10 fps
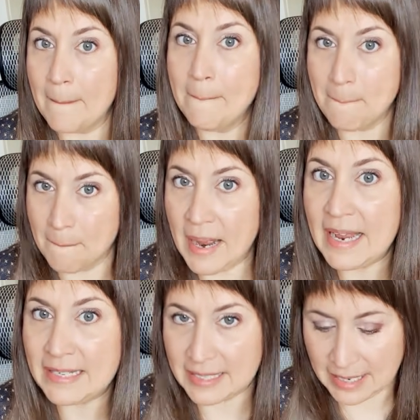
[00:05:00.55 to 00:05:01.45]

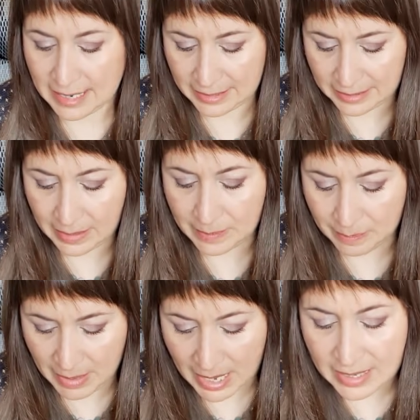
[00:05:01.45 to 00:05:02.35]
más grande,
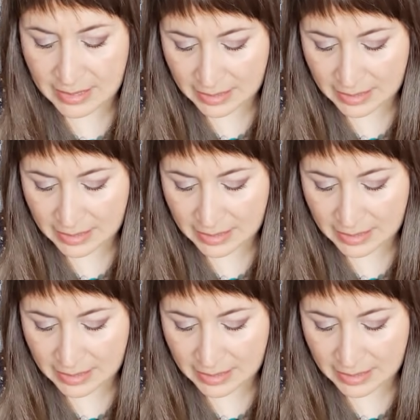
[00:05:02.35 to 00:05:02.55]
más